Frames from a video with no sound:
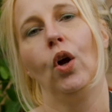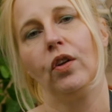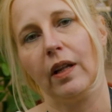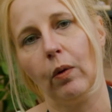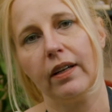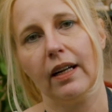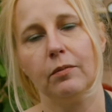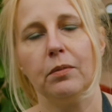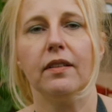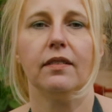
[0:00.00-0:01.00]
Das dauert halt
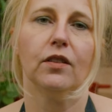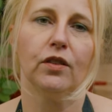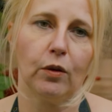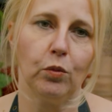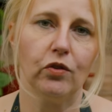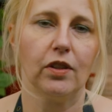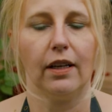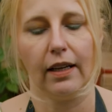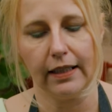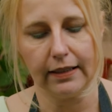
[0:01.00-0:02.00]
ein bisschen, dann müsst ihr
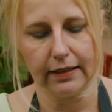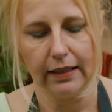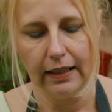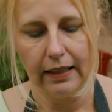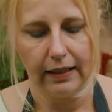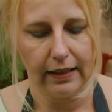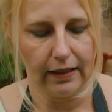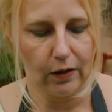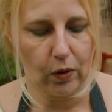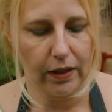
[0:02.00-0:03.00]
da halt
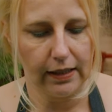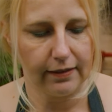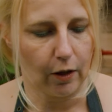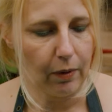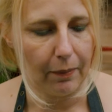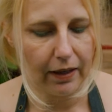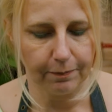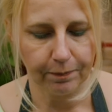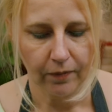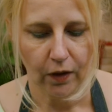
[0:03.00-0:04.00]
äh, ordentlich sauber
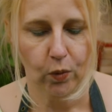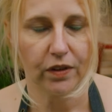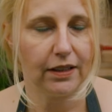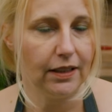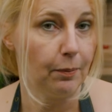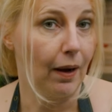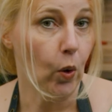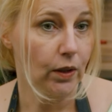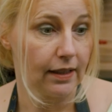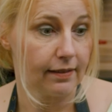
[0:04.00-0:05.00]
machen. Und hier
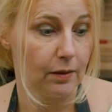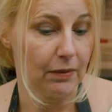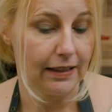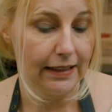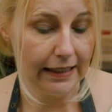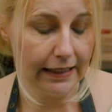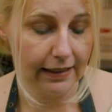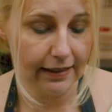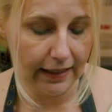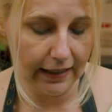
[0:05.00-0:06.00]
braucht ihr das nämlich
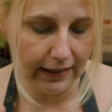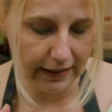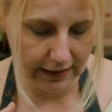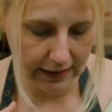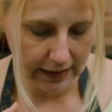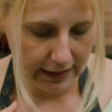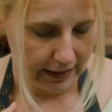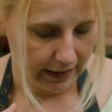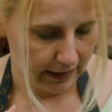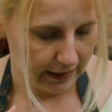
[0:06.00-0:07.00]
nicht, denn
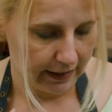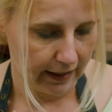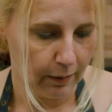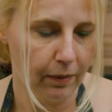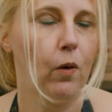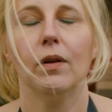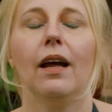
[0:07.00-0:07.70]
der braucht